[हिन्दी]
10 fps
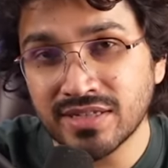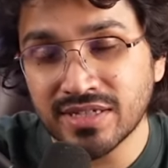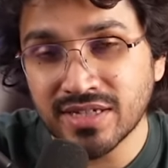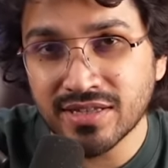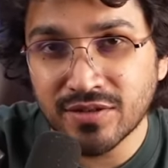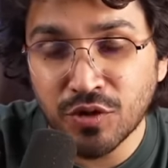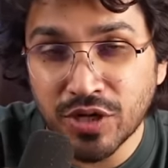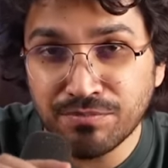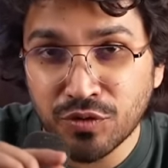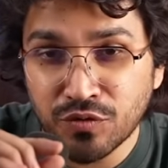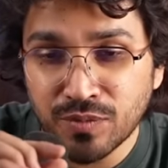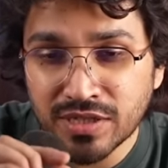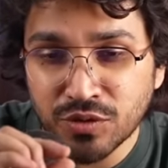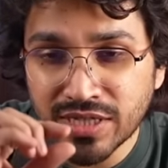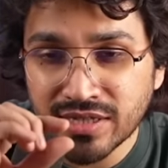दिन के अंदर वो
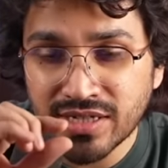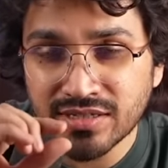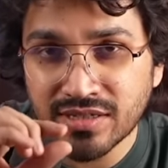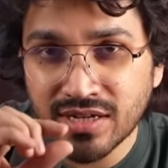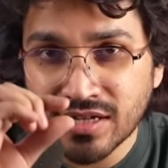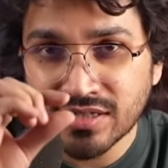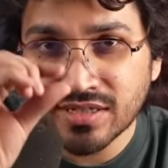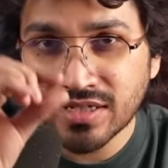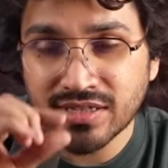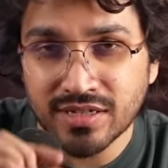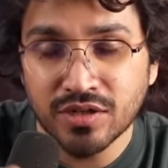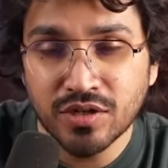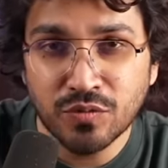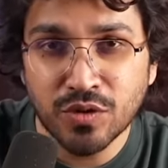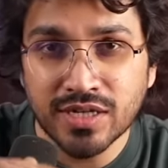इंप्रूवमेंट जो इतना सा था हर दिन के अंदर
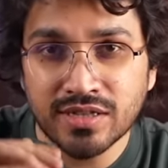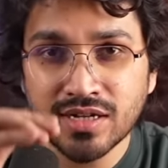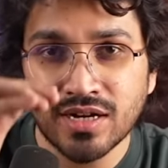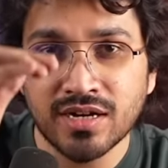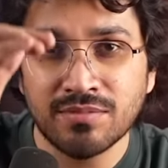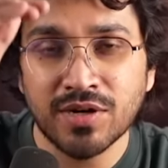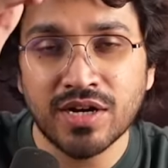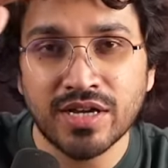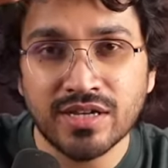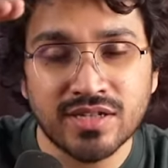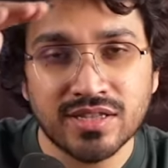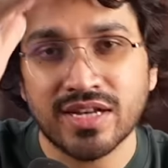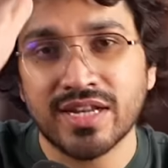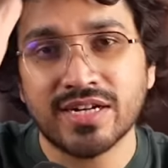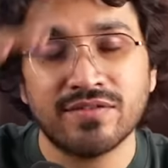वो इतना बड़ा एक साथ
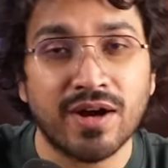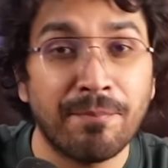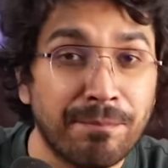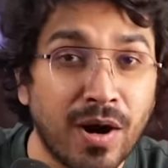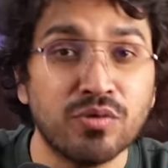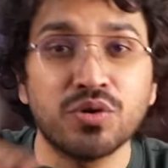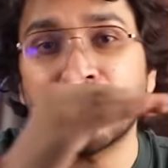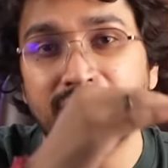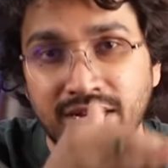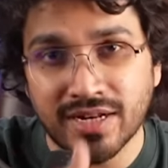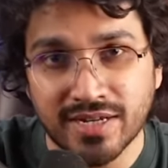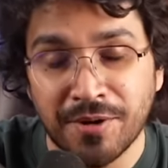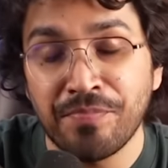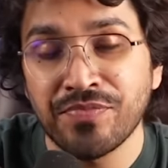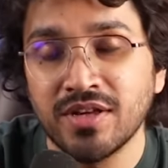कलेक्टिव कंपाउंड होकर निकलेगा